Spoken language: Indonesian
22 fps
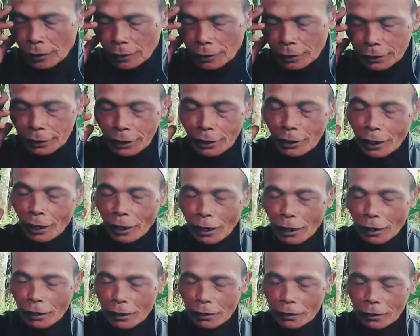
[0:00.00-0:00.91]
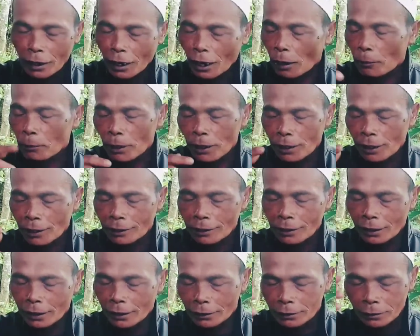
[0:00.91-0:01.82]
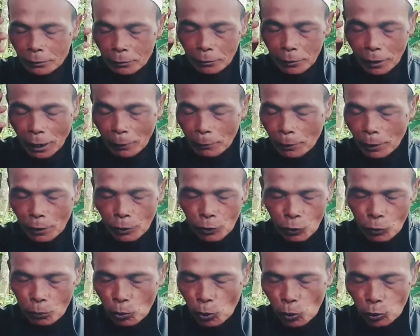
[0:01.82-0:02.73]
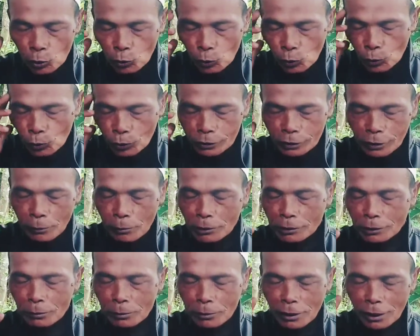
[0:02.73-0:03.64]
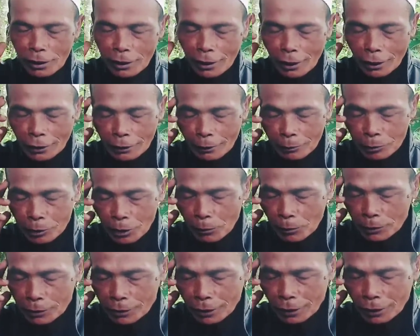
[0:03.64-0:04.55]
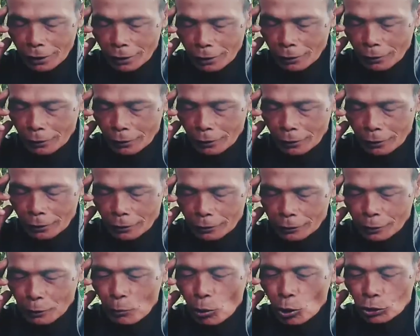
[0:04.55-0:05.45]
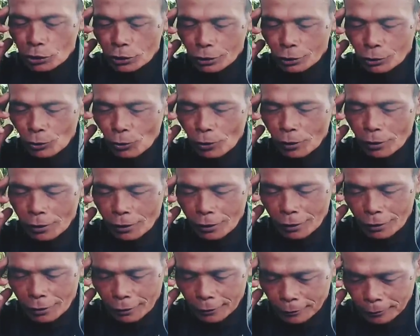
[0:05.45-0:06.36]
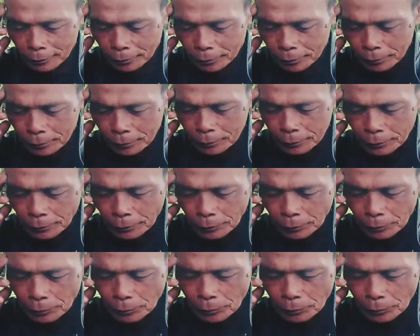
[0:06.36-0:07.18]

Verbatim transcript: ini saya eh, abah lagi in, apa ngobrol dulu sama temennya relatif siapa oh, sih? Oh iya, siap si, si bos, si si bos, yang dianggap si bos tuh.